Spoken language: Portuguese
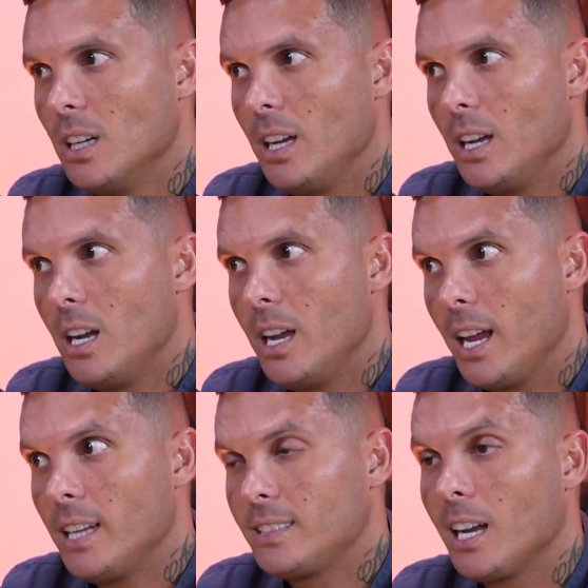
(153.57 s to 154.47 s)
É,
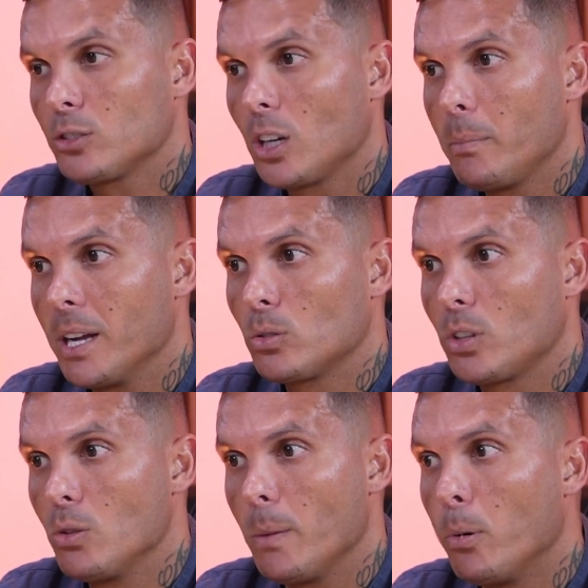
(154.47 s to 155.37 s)
esse relacionamento que
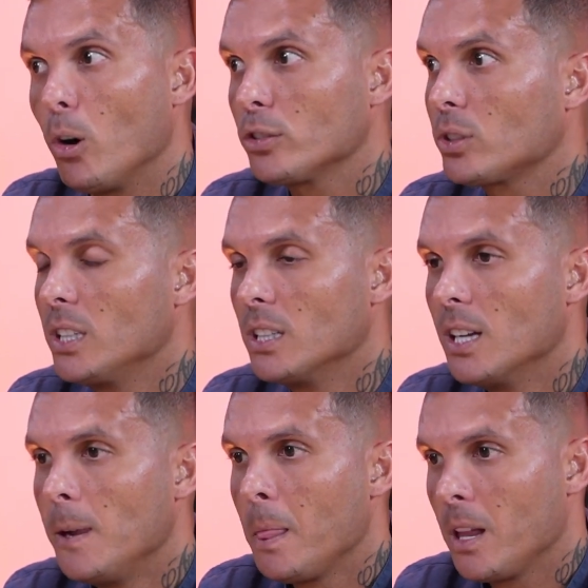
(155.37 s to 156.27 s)
eu aposto que
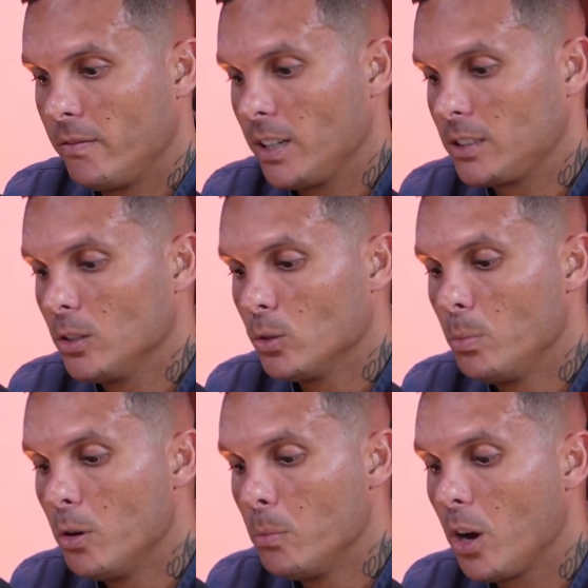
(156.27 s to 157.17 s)
vai ser o
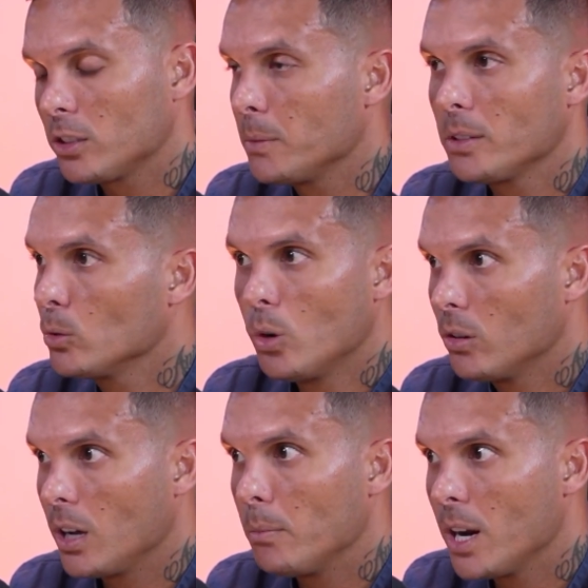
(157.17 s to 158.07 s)
meu, o meu relacionamento,
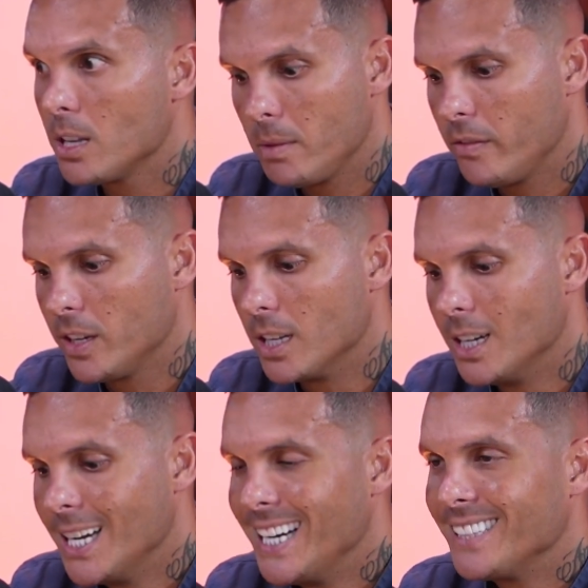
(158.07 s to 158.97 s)
a mulher da minha vida,
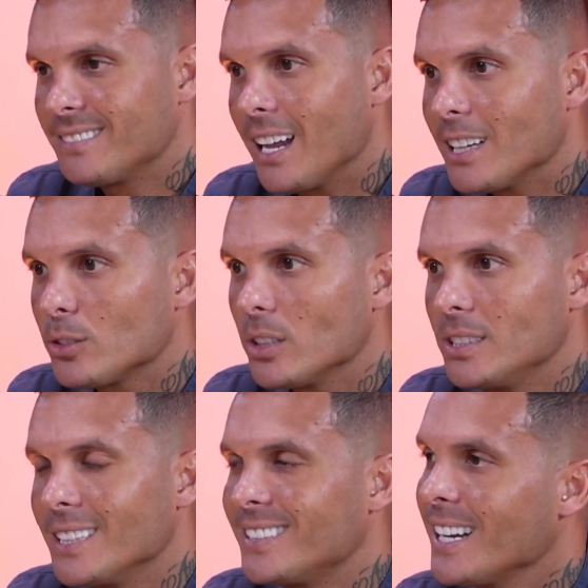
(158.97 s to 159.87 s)
tá lá
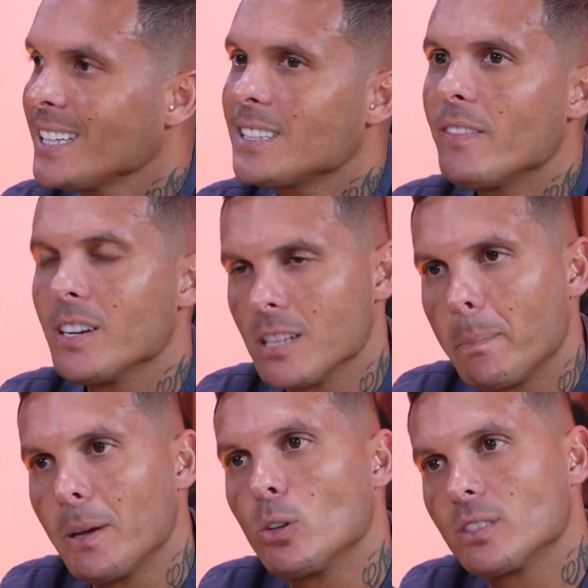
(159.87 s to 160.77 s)
sozinha. Será que está valendo a
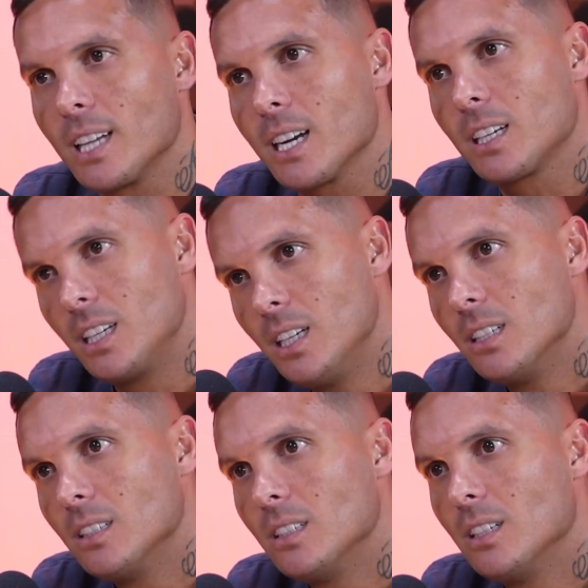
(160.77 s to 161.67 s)
pena eu estar aqui
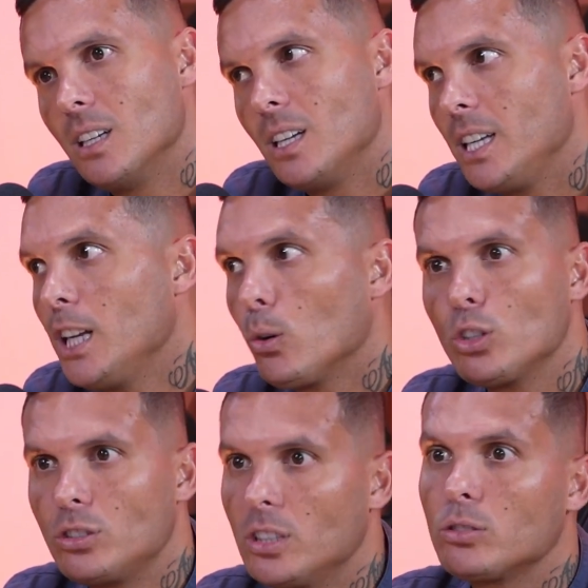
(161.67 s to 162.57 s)
uhum. e
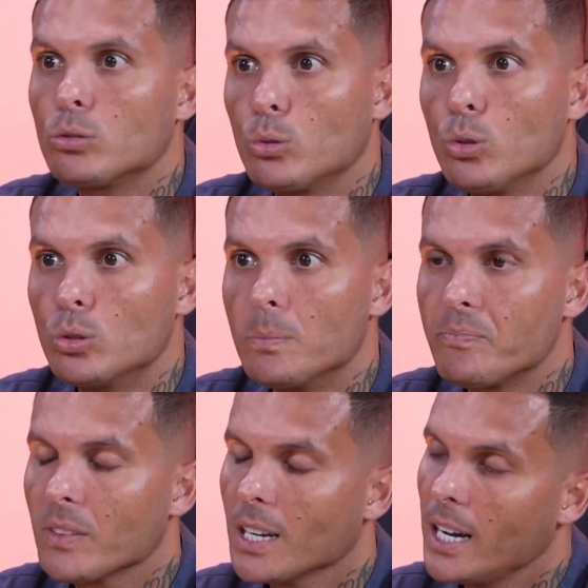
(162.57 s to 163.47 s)
longe disso tudo?
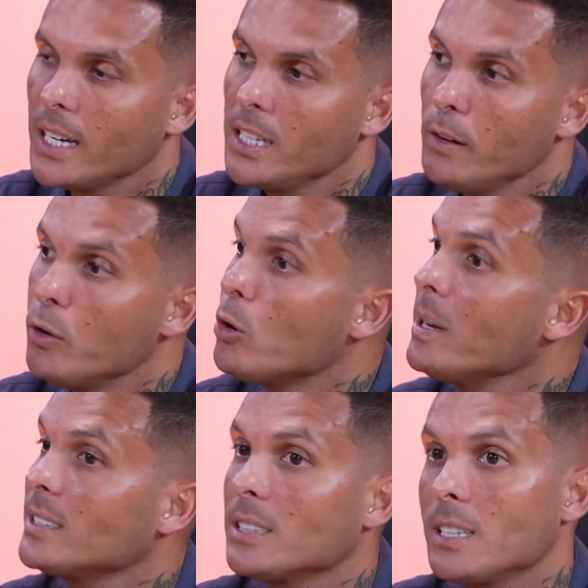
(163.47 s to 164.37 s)
Cara, e eu fui
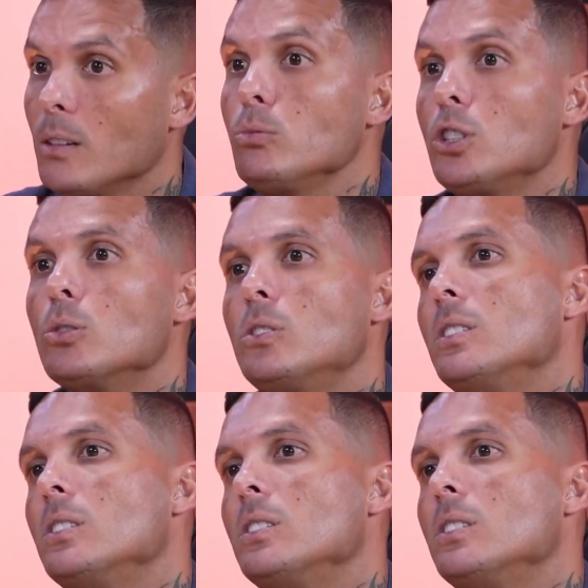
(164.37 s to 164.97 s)
começando a dar um tilt.